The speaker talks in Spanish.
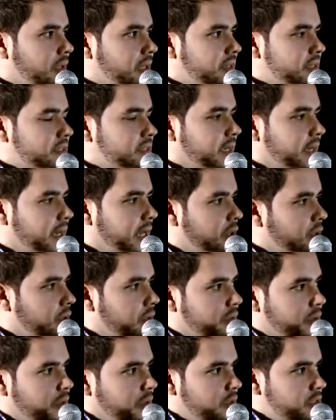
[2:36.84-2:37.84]
eres
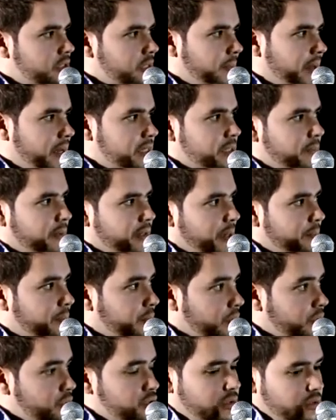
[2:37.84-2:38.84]
destacado semana a semana
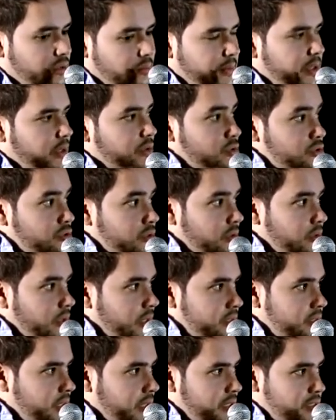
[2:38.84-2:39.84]
por no solo medio nuestro
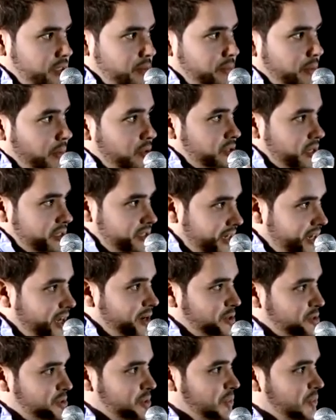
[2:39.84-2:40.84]
Delche, que siempre vamos a destacar a
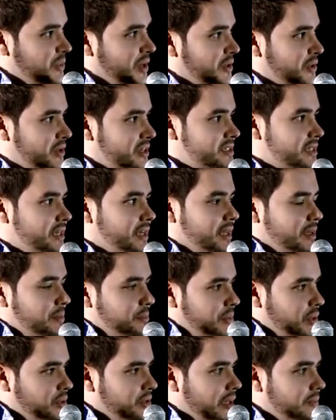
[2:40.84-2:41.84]
nuestros jugadores,
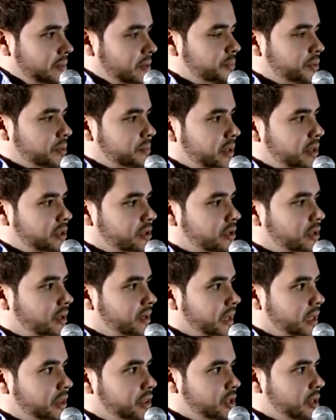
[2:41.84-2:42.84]
pero también por medio
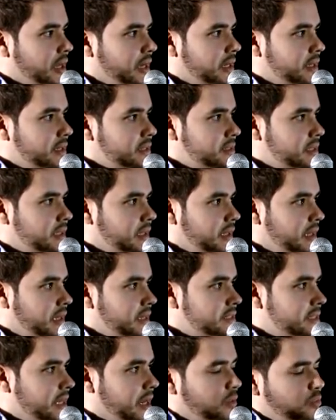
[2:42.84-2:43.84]
nacionales eh, se ha